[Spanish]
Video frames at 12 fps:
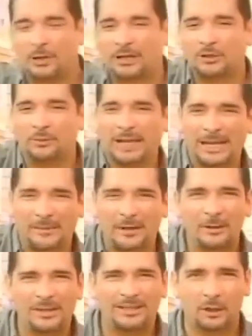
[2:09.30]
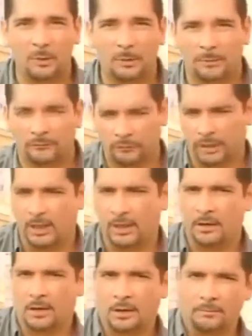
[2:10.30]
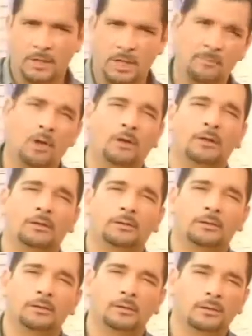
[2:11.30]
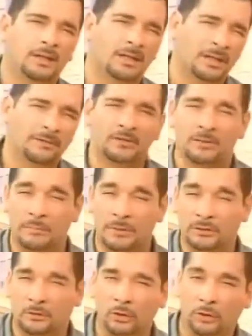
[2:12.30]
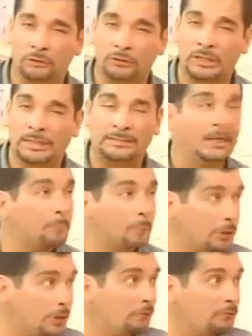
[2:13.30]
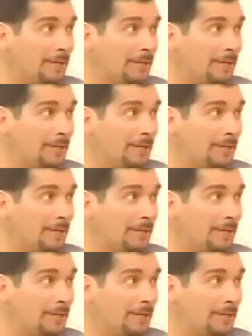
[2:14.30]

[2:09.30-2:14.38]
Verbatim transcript: tipo la toma de la mano y le dice con voz profunda, mi amor, ¿qué ves en mis ojos? Y él dice, prohibido